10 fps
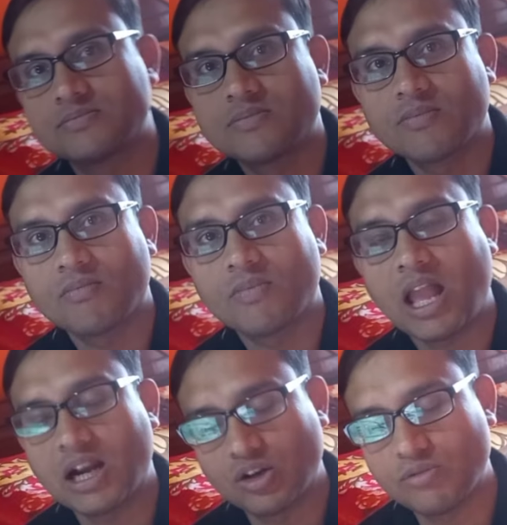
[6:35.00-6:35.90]
গুলোর উপর
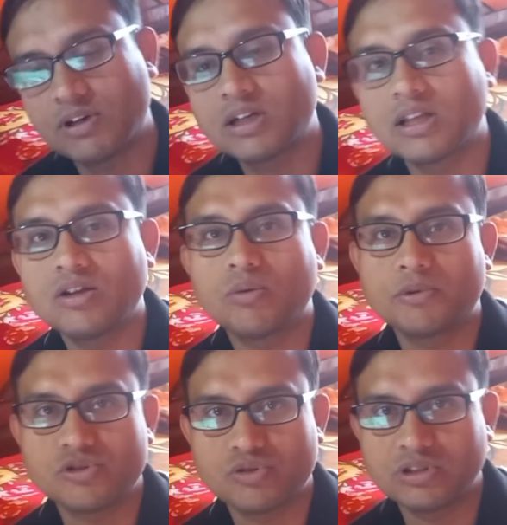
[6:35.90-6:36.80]
হ্যান্ডওভারটাই ওর
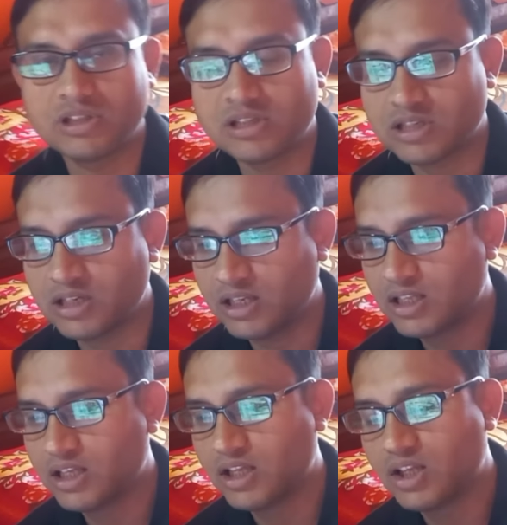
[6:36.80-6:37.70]
উপর জোর দিচ্ছে
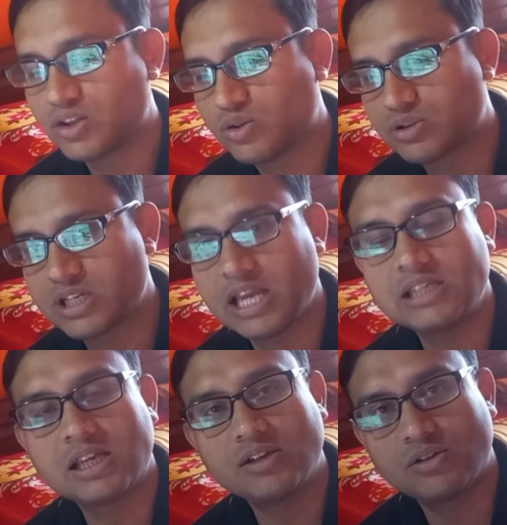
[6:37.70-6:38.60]
তো
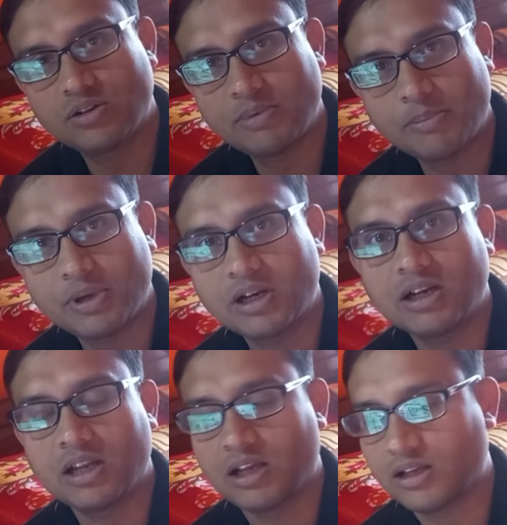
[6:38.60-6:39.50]
সেইটাই হলো ব্যাপার
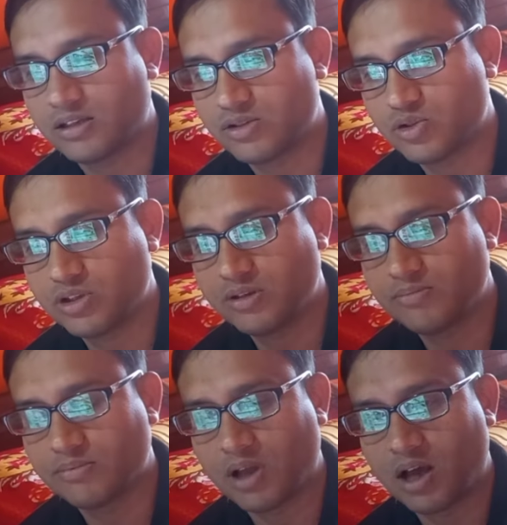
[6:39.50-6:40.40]
যদি
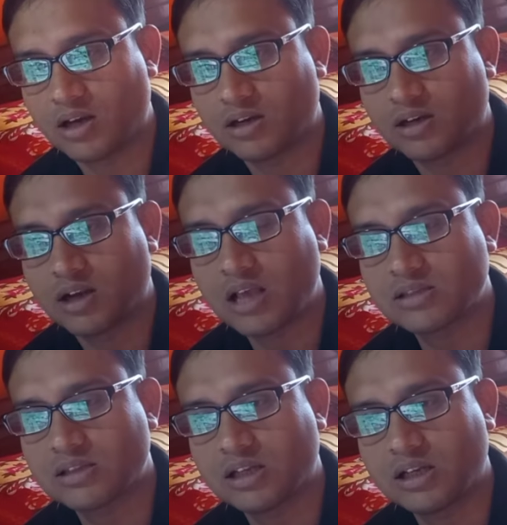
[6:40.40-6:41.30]
আর
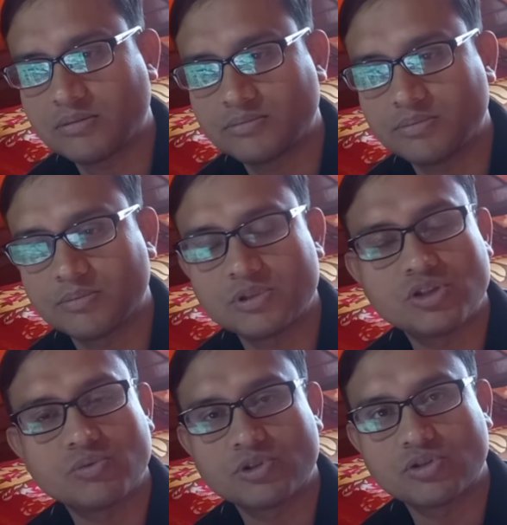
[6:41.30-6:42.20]
রাস্তা যে
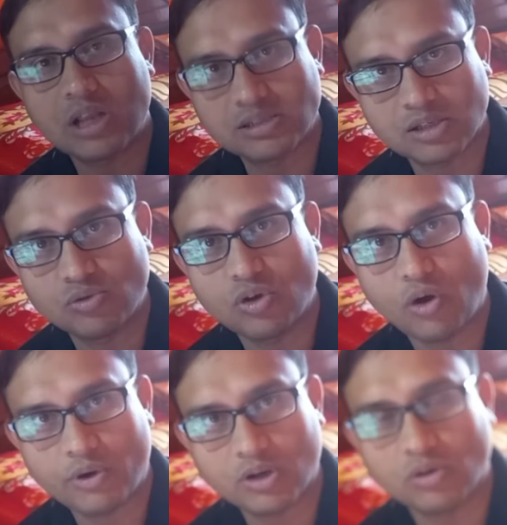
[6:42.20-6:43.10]
সমস্ত রাস্তাগুলো
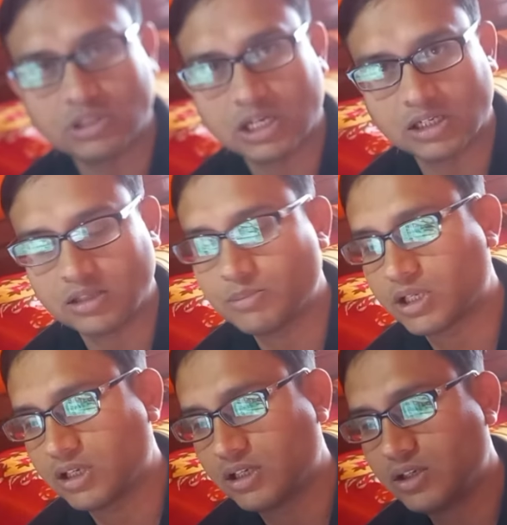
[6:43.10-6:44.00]
হওয়ার কথা আর কি
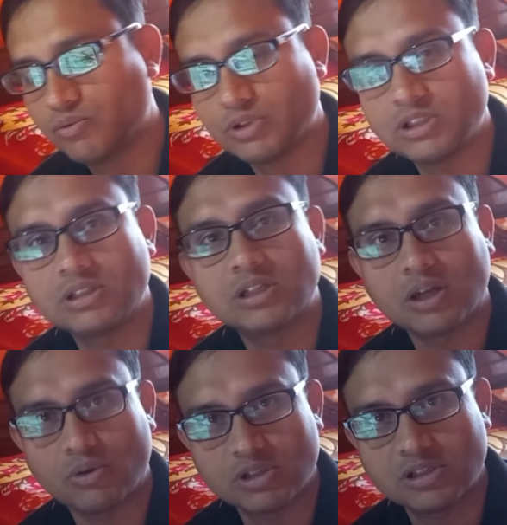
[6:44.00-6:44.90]
মানে উইদিন দ্য
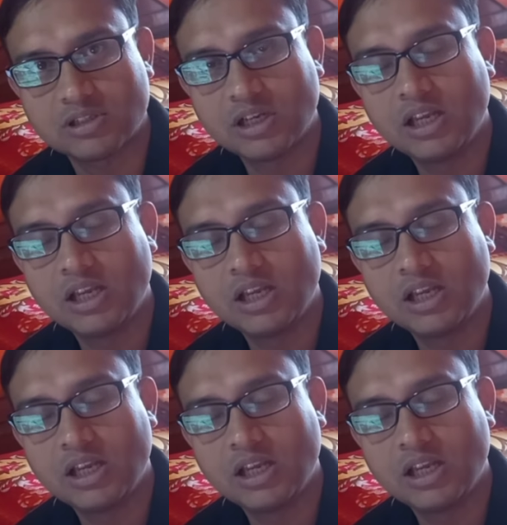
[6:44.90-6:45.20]
টাওয়ার্স